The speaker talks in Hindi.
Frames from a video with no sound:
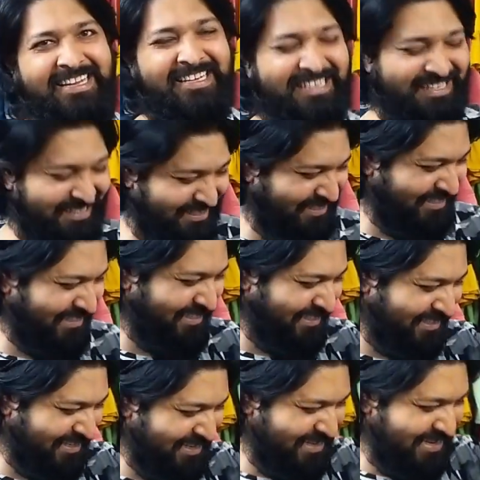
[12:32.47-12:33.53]
राइट राइट राइट
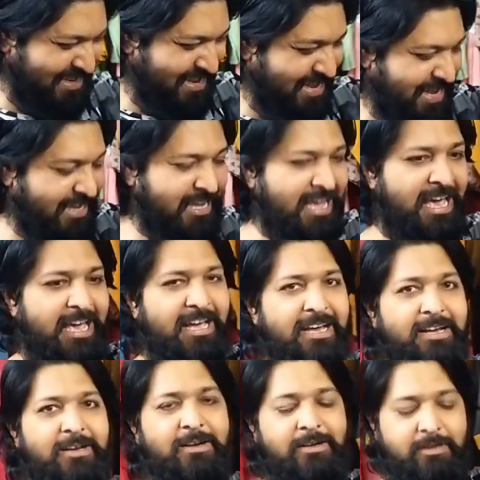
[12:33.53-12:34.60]
तो व्यूवर्स आपने जैसे
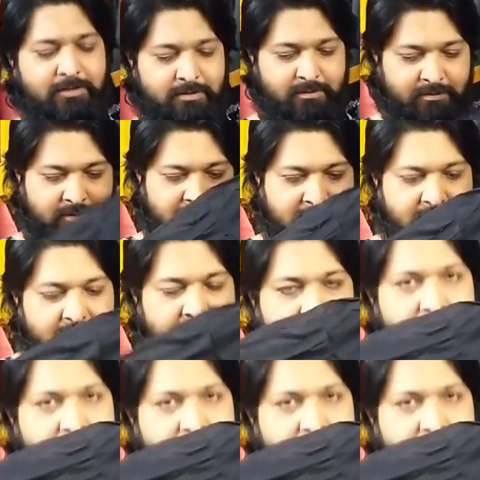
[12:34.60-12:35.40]
मैन्युफैक्चरिंग यूनिट तो